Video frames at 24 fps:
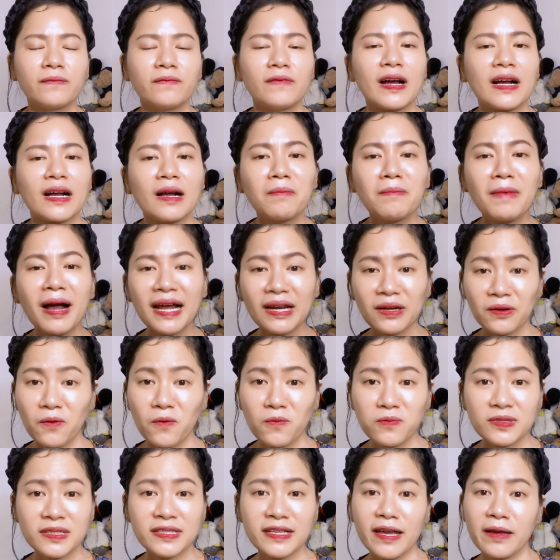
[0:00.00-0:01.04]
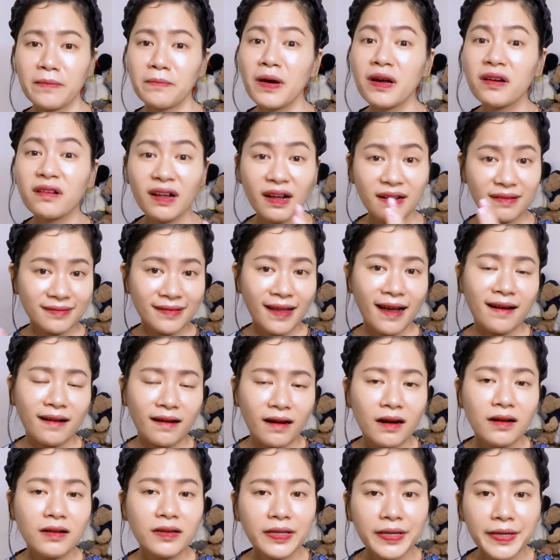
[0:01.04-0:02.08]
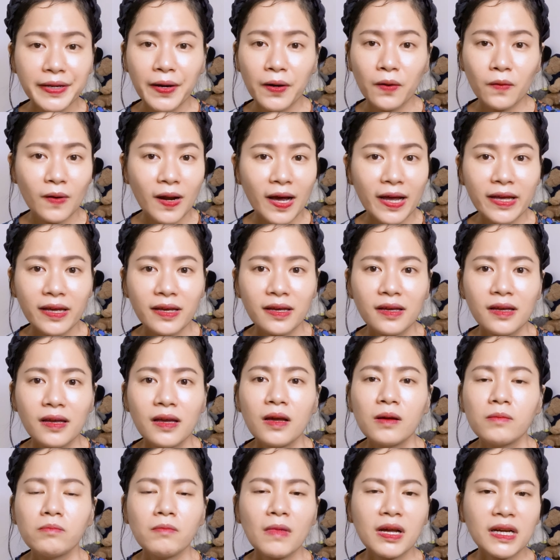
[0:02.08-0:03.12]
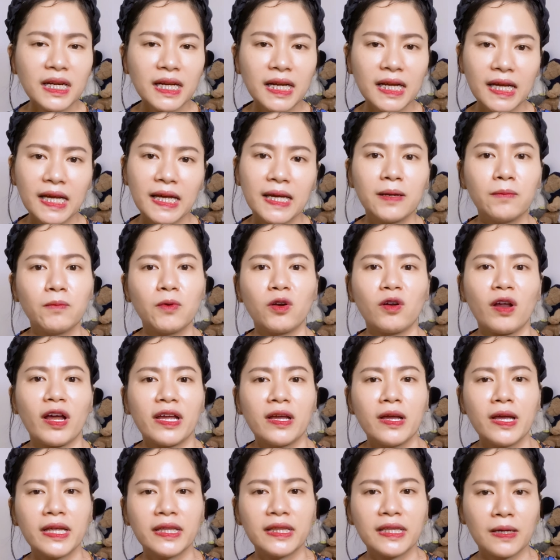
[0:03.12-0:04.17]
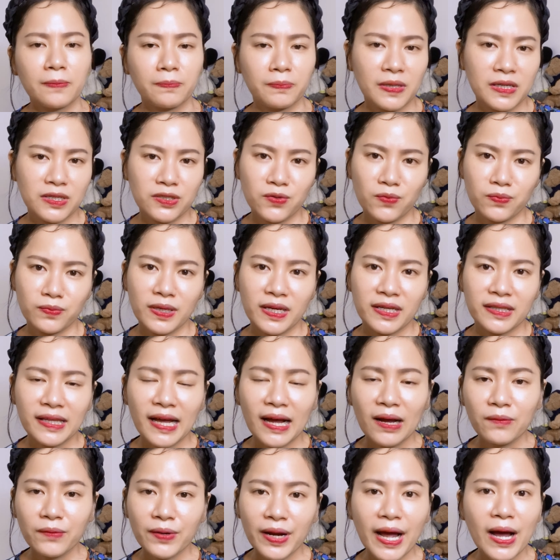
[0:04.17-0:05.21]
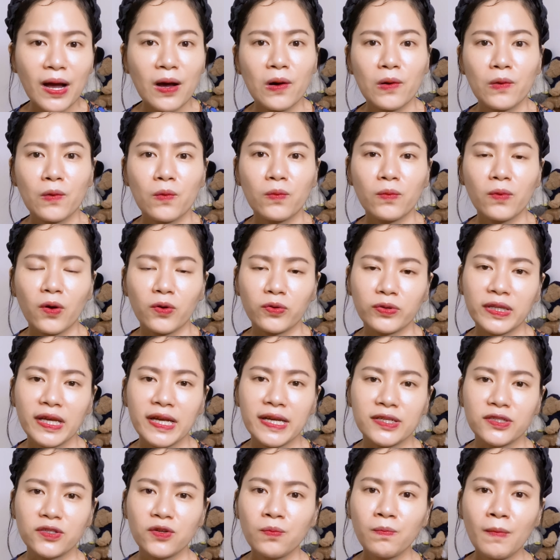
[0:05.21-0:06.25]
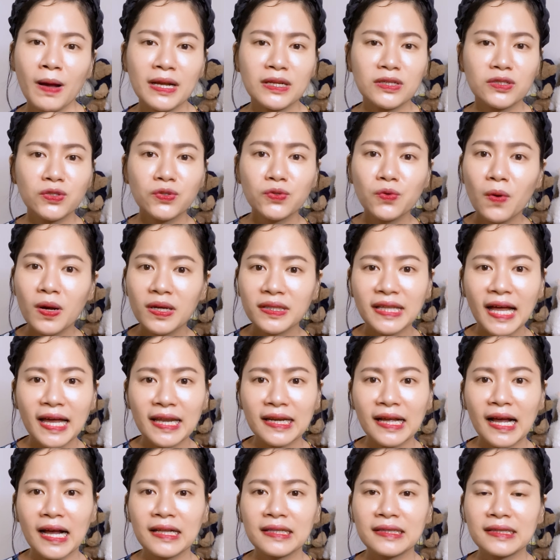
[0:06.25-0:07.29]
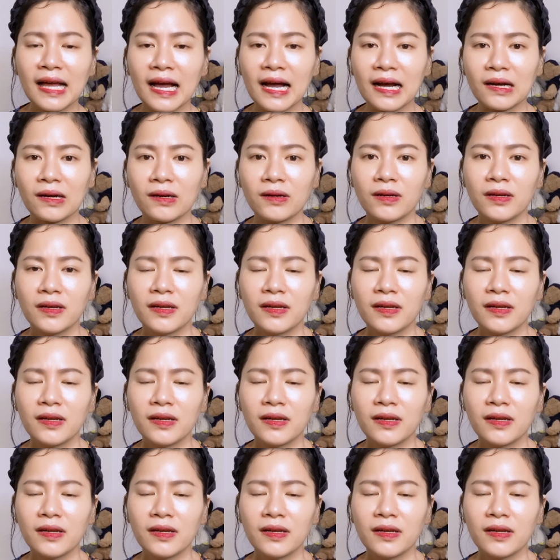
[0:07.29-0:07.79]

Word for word: Và các bạn cũng sẽ bớt căng thẳng hơn nhiều đấy. Bất kỳ một loại hình tập thể dục thể thao nào cũng có thể giúp bạn xua tan căng thẳng.